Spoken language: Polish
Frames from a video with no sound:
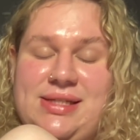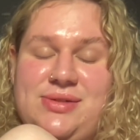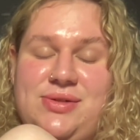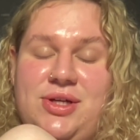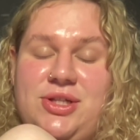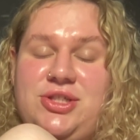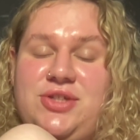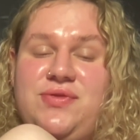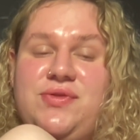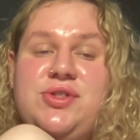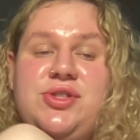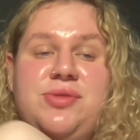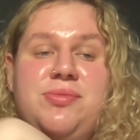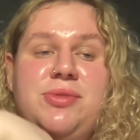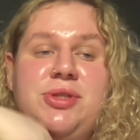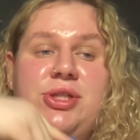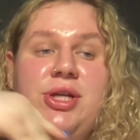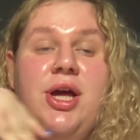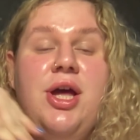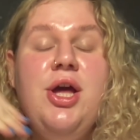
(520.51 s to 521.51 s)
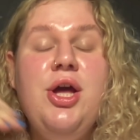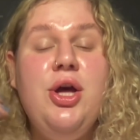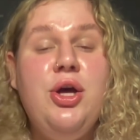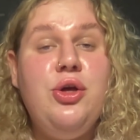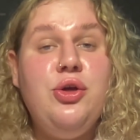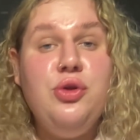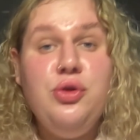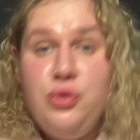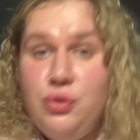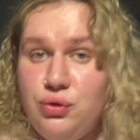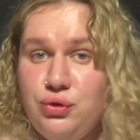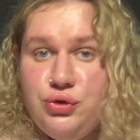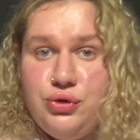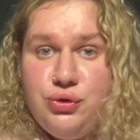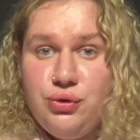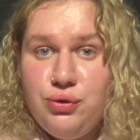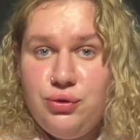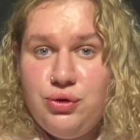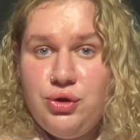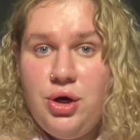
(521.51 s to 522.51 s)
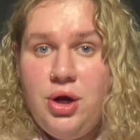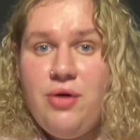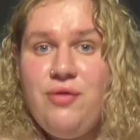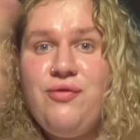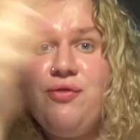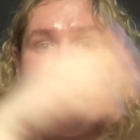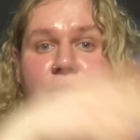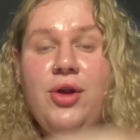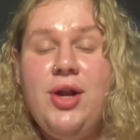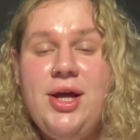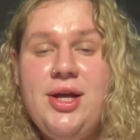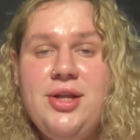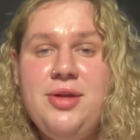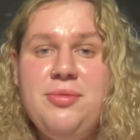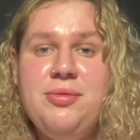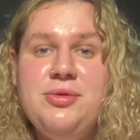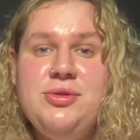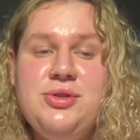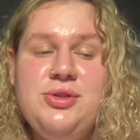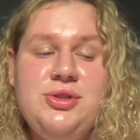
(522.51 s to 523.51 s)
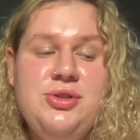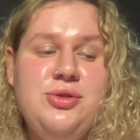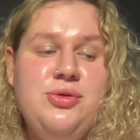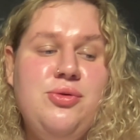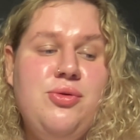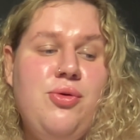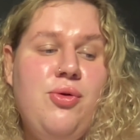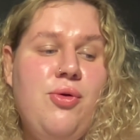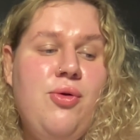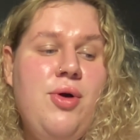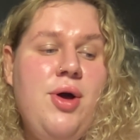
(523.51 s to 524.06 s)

Słuchajcie, widzimy się już jutro w kolejnym odcinku.